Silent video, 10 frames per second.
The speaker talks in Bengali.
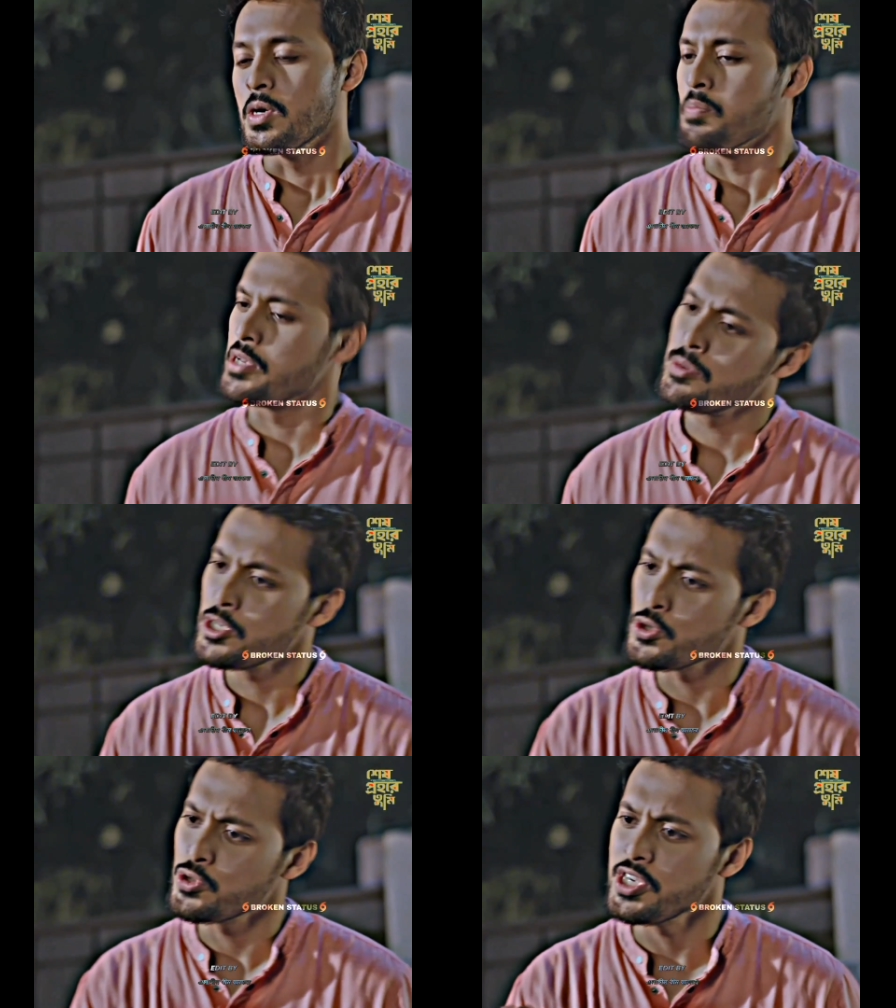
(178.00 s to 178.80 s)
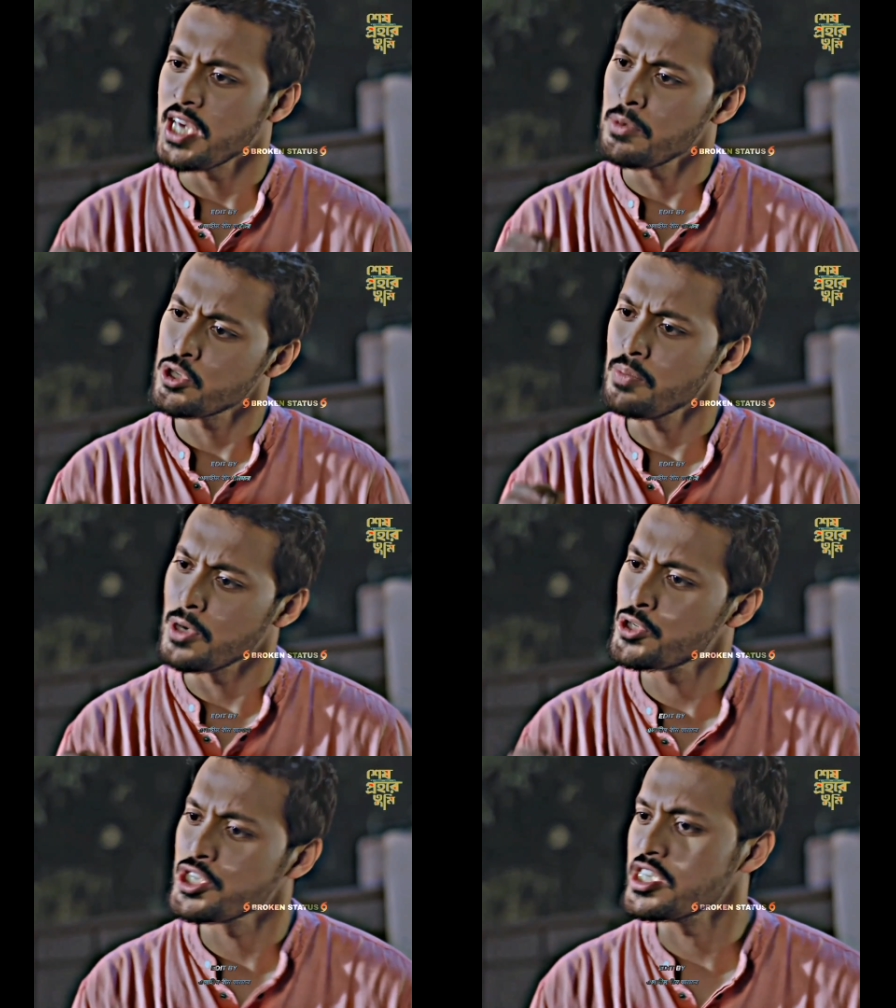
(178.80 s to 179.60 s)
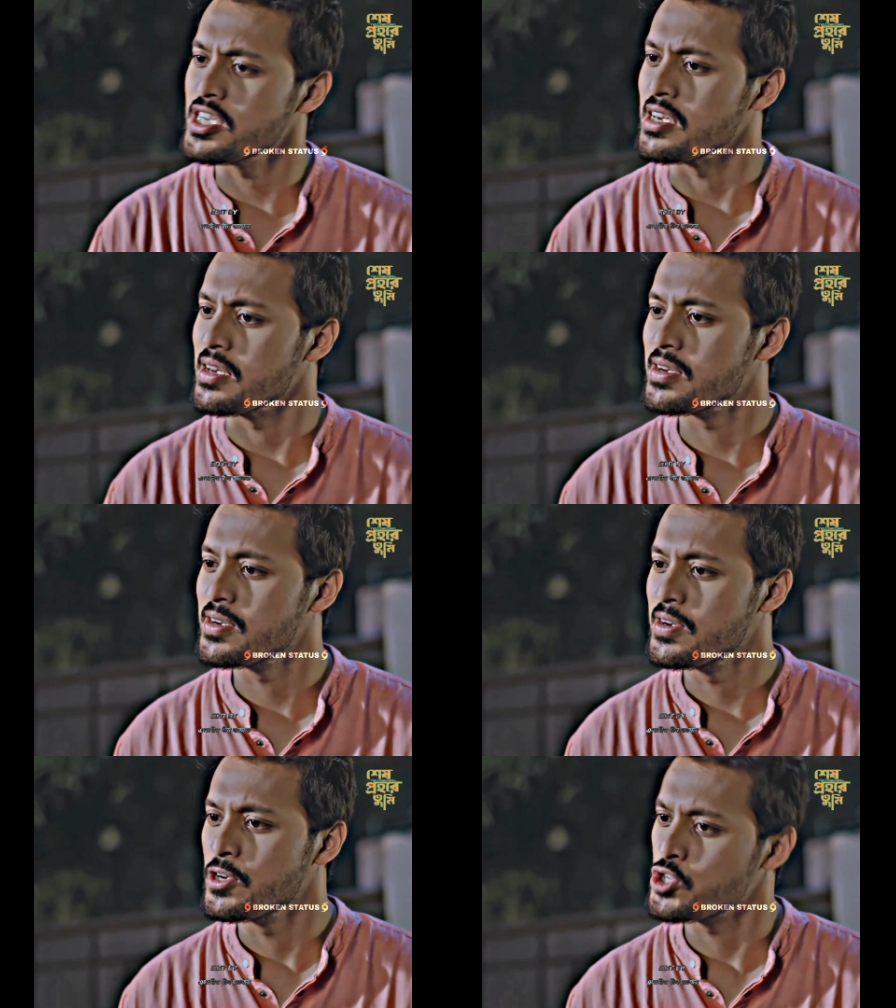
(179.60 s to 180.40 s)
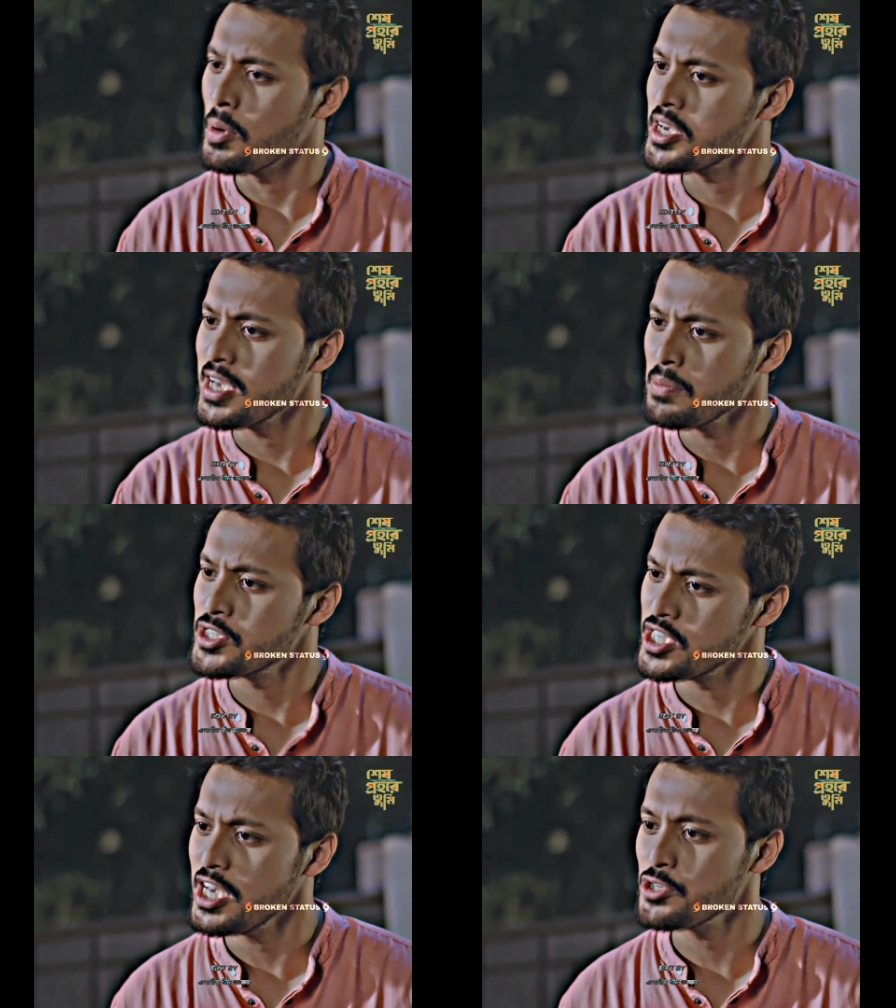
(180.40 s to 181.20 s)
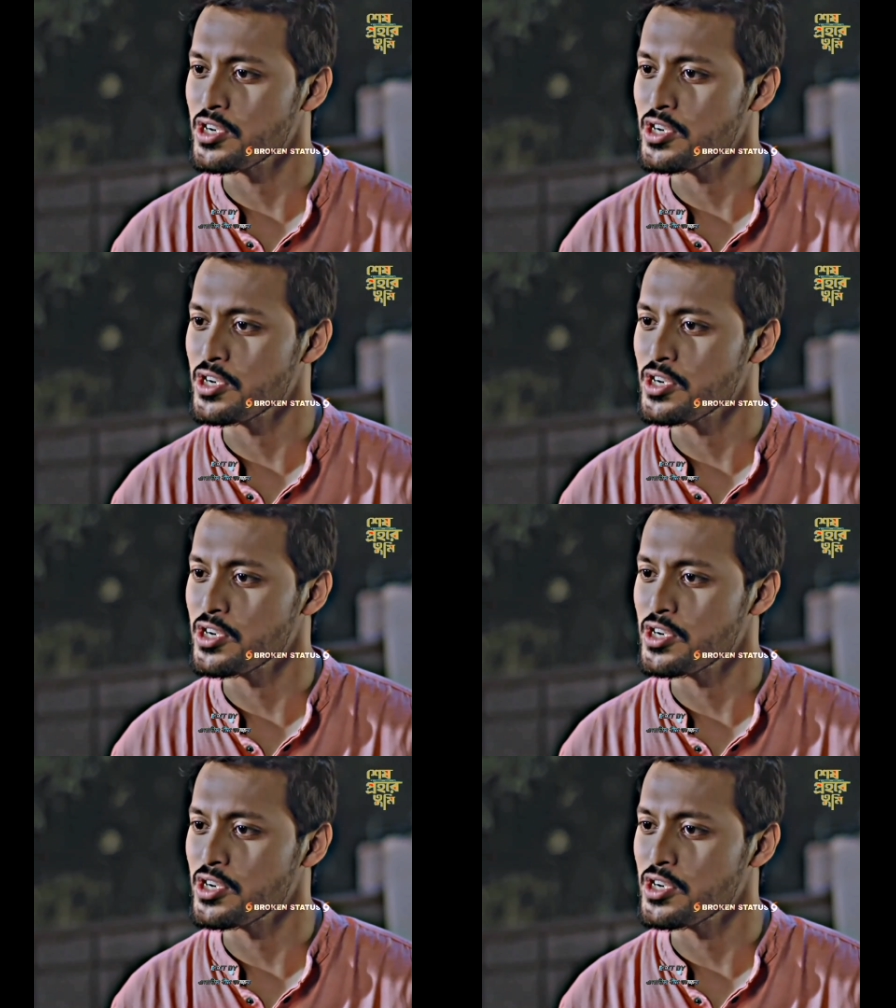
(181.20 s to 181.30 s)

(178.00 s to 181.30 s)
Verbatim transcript: পৃথিবীতে সত্যি কি আমরা সব মানুষকে চিনি সবাইকে কি আমরা চিনি